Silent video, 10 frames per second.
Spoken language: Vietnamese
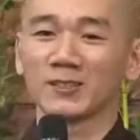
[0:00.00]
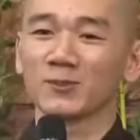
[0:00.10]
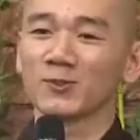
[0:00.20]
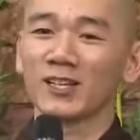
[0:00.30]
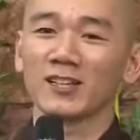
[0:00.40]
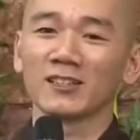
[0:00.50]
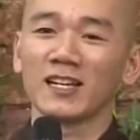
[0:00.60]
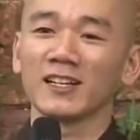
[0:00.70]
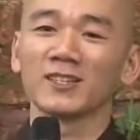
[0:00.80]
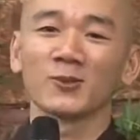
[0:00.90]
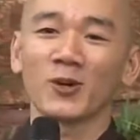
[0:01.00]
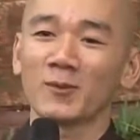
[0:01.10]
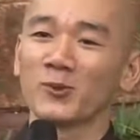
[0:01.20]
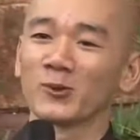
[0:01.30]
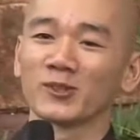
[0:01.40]
Chúng ta đã đi
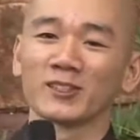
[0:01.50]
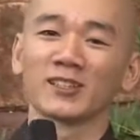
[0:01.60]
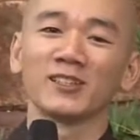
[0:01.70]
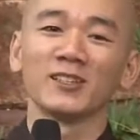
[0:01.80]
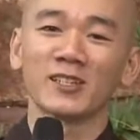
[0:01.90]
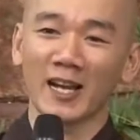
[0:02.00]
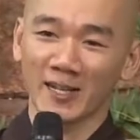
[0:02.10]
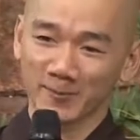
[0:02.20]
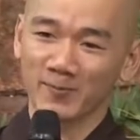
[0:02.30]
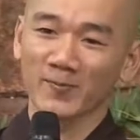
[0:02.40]
qua một thế giới khác.